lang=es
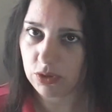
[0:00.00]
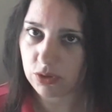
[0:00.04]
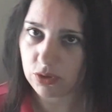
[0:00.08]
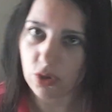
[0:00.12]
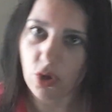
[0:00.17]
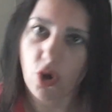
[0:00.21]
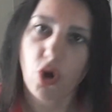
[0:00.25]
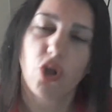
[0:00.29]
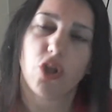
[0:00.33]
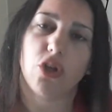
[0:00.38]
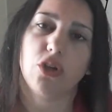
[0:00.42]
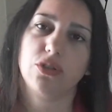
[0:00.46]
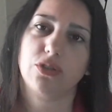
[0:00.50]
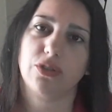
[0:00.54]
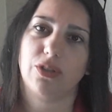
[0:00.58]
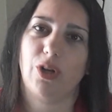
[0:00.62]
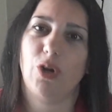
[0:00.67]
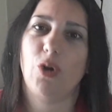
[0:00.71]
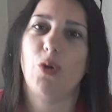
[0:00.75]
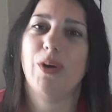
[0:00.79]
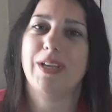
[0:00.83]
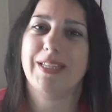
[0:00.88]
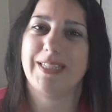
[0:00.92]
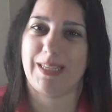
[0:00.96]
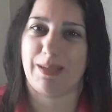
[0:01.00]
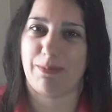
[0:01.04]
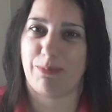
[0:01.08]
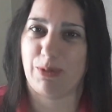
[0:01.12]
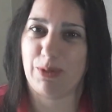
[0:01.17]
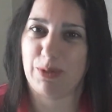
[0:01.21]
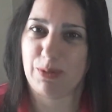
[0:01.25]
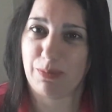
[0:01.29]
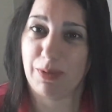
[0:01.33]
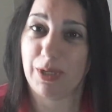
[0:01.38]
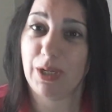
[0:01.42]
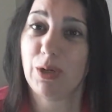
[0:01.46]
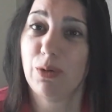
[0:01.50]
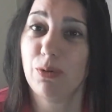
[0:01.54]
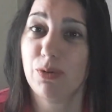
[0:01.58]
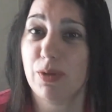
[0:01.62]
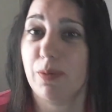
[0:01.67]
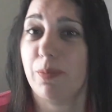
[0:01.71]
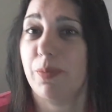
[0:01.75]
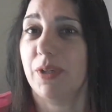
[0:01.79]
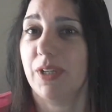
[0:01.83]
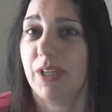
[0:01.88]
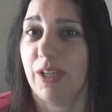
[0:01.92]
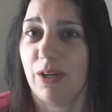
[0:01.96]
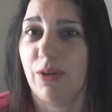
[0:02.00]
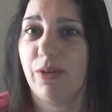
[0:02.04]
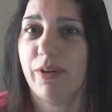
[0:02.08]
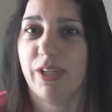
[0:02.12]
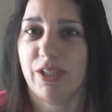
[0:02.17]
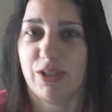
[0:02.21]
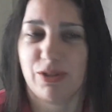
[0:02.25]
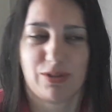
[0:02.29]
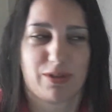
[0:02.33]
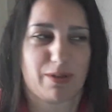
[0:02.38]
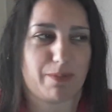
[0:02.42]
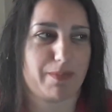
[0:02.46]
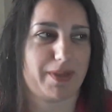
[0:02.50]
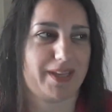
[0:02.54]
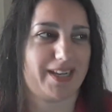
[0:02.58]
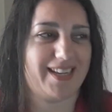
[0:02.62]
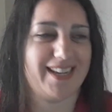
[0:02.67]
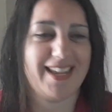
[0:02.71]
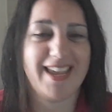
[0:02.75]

todos lo hacemos, me incluyo porque lo he hecho también,